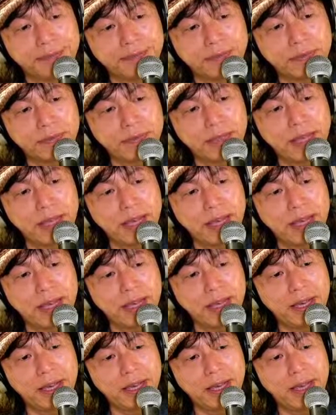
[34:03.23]
で、
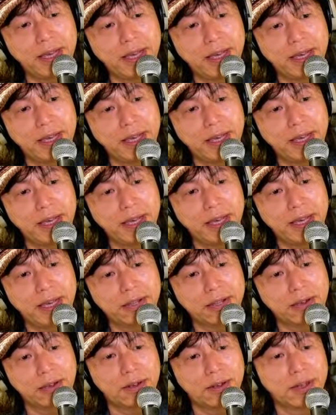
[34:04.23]
えー、っ
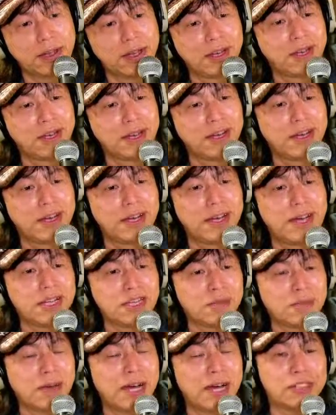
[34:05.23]
と、あ
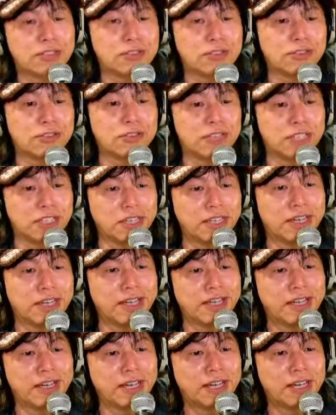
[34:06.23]
とまあ発送するときに、あ